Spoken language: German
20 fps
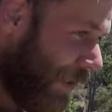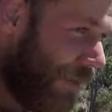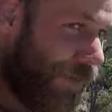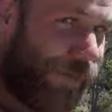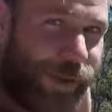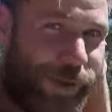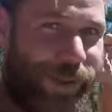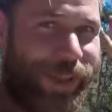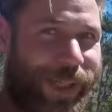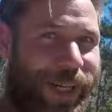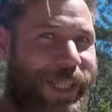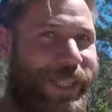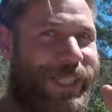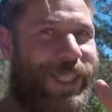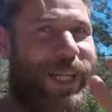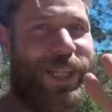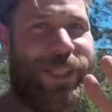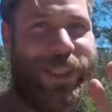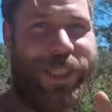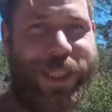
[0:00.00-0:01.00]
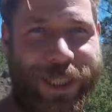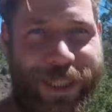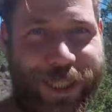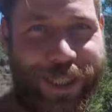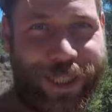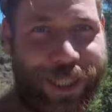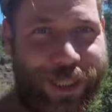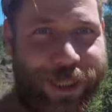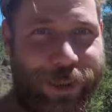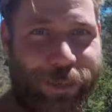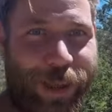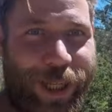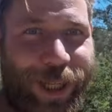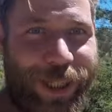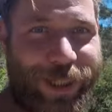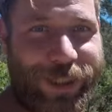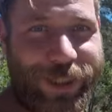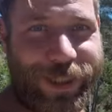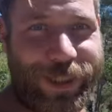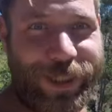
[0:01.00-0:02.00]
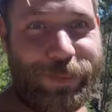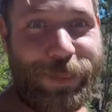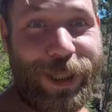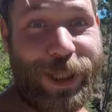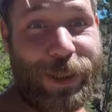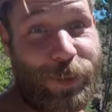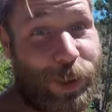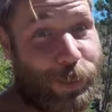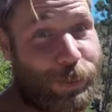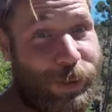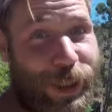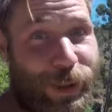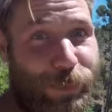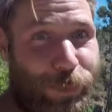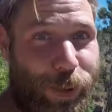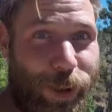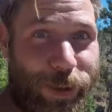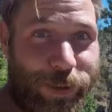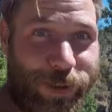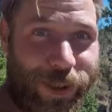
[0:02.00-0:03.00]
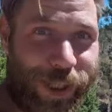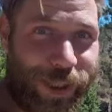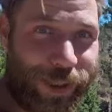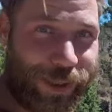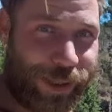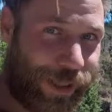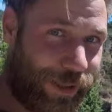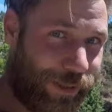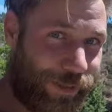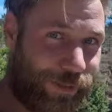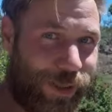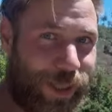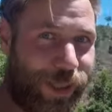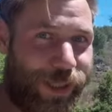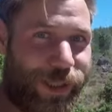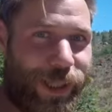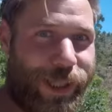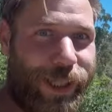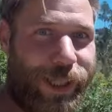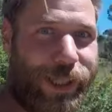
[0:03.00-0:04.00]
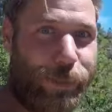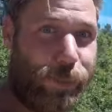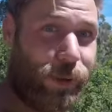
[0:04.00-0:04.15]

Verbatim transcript: vor drei Tagen hier eine kleine Party bei dem Spiel Portugal gegen Frankreich,